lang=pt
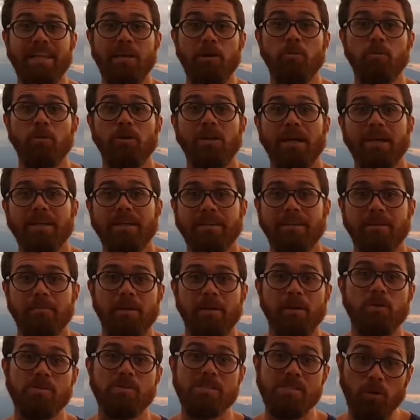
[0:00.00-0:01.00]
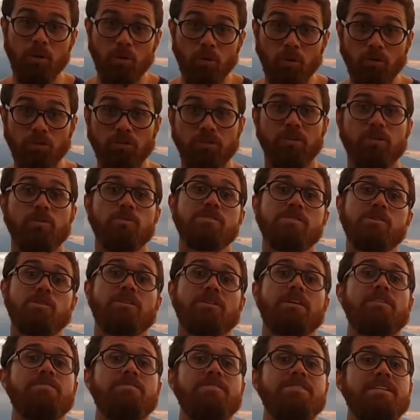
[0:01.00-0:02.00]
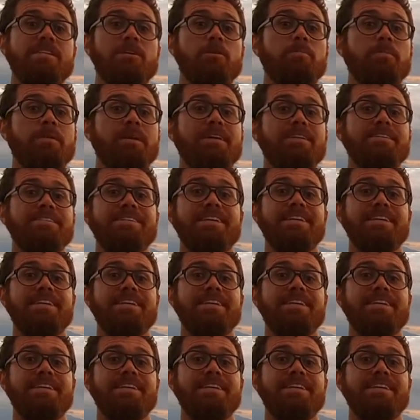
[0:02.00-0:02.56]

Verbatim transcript: Dê uma olhada também no seu colchão e no seu travesseiro para eles